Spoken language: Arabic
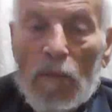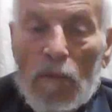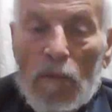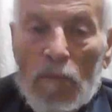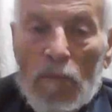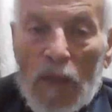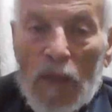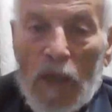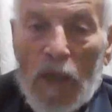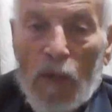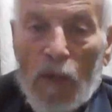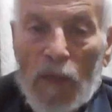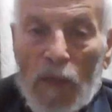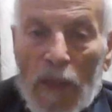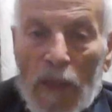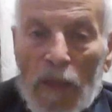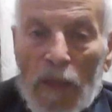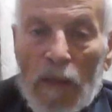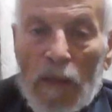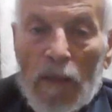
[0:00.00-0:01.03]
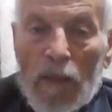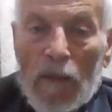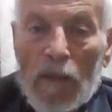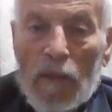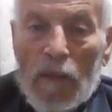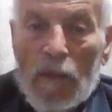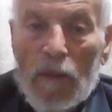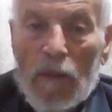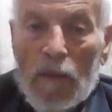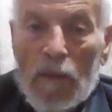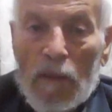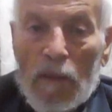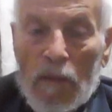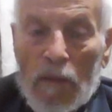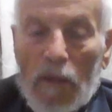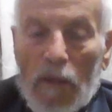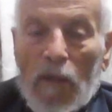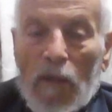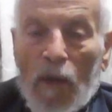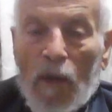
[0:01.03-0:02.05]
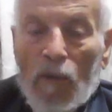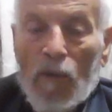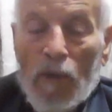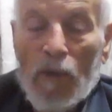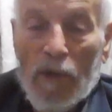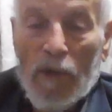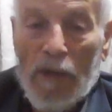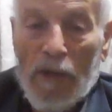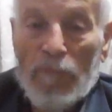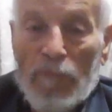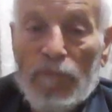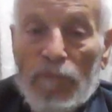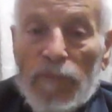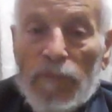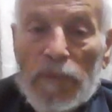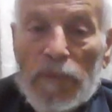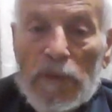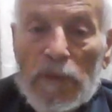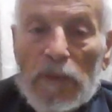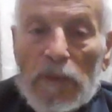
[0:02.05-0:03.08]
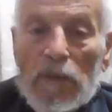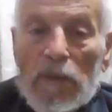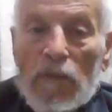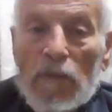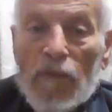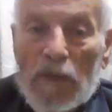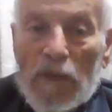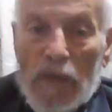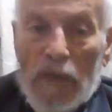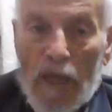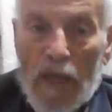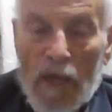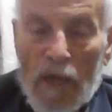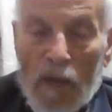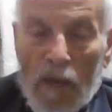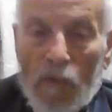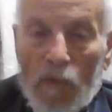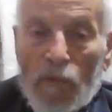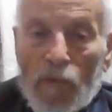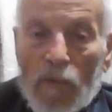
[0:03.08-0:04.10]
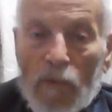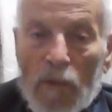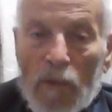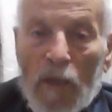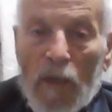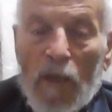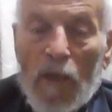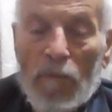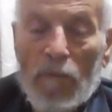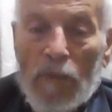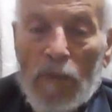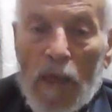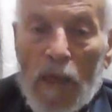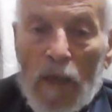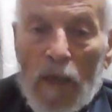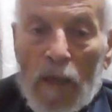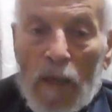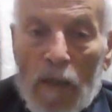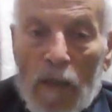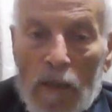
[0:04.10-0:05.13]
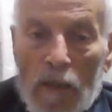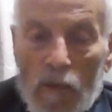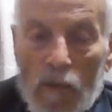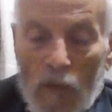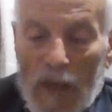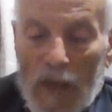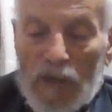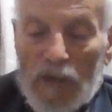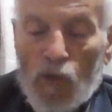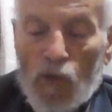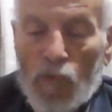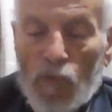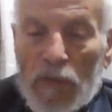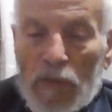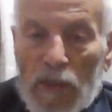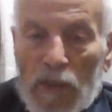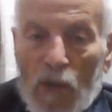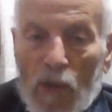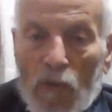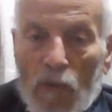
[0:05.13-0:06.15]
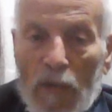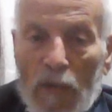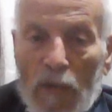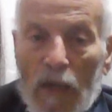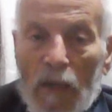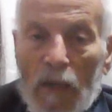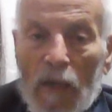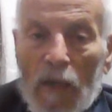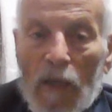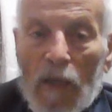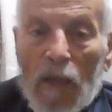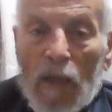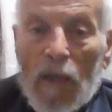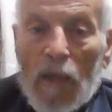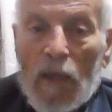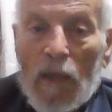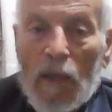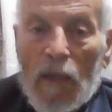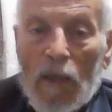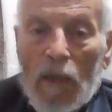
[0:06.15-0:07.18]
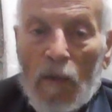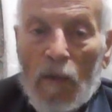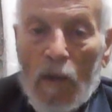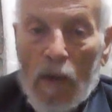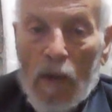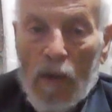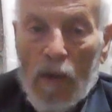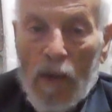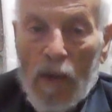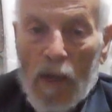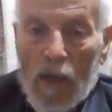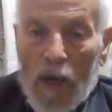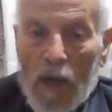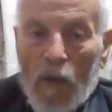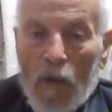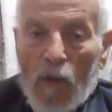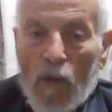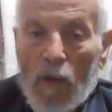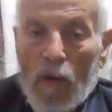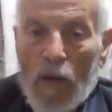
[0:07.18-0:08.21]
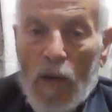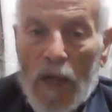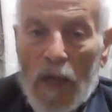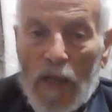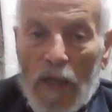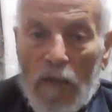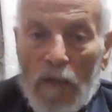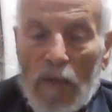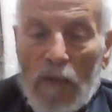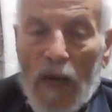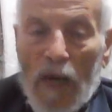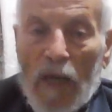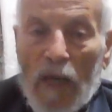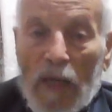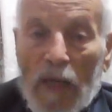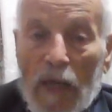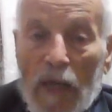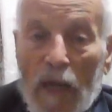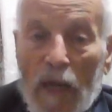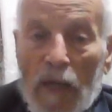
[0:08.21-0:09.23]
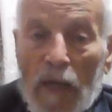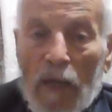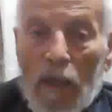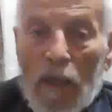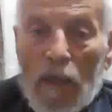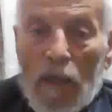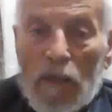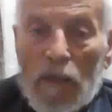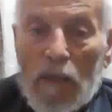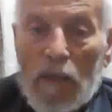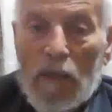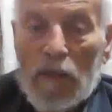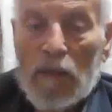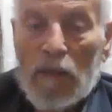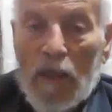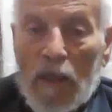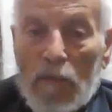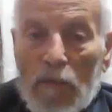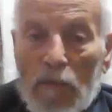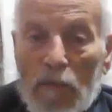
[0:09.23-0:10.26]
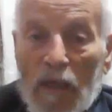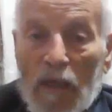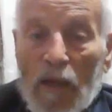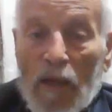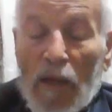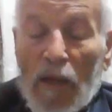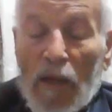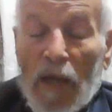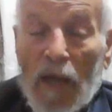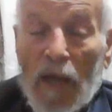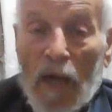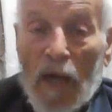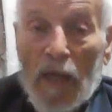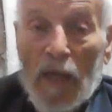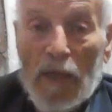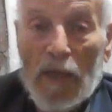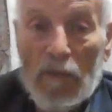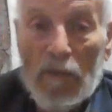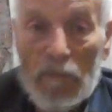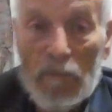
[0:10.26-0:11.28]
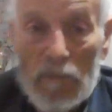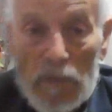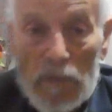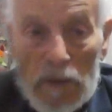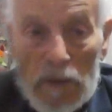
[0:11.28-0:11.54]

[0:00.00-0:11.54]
بقوين ضد قوين الرب فسيرون إن لم يعجلوا بالتوبة يروا أيام حالك تنتهي بالقضاء عليهم